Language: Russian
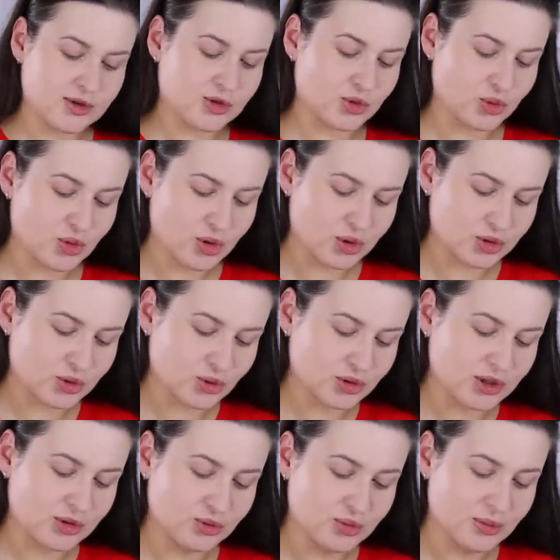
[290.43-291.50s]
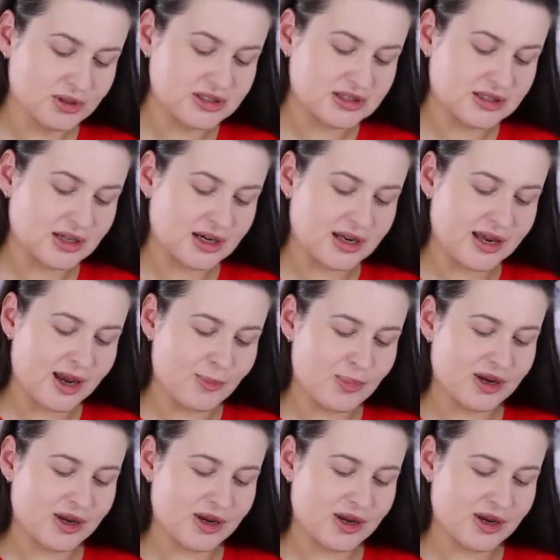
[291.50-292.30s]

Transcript: Кто, кто додумался на клей